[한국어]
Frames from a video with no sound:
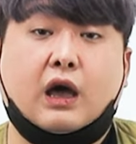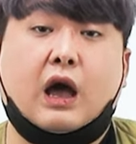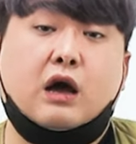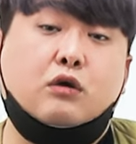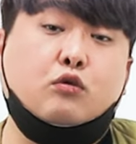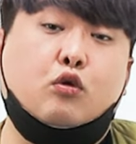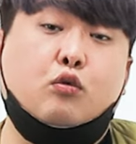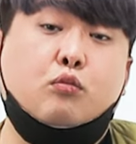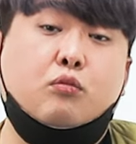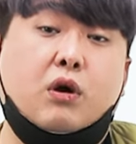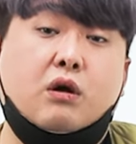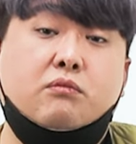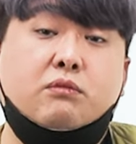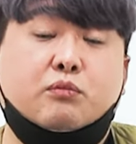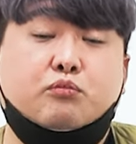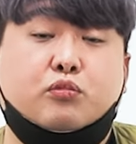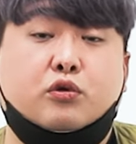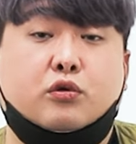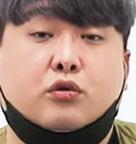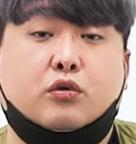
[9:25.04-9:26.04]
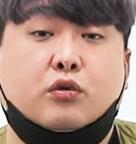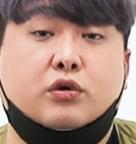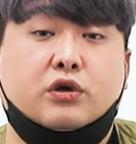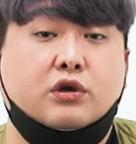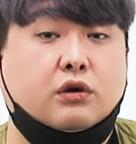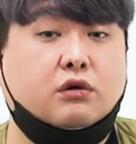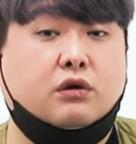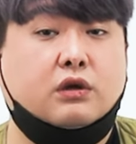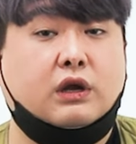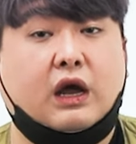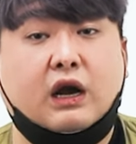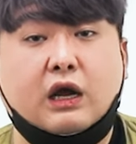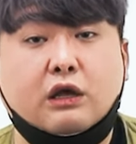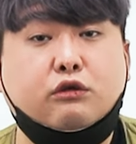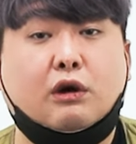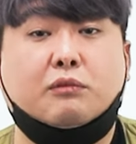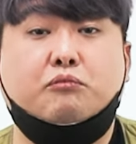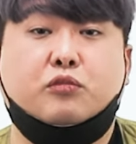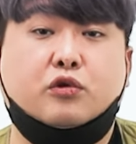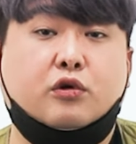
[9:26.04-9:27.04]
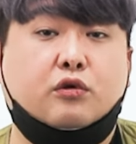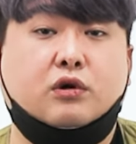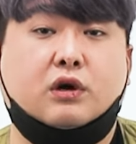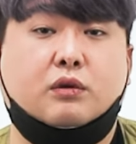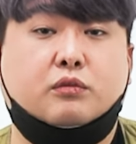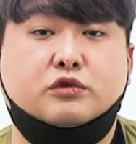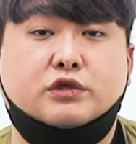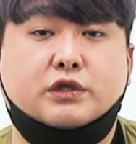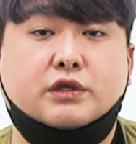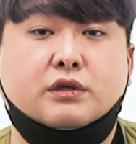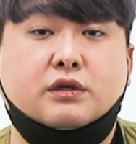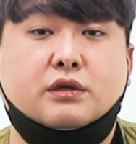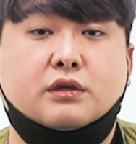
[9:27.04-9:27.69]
항공모함만 부럽고 이런 건 하나도 안 부러운가 보지?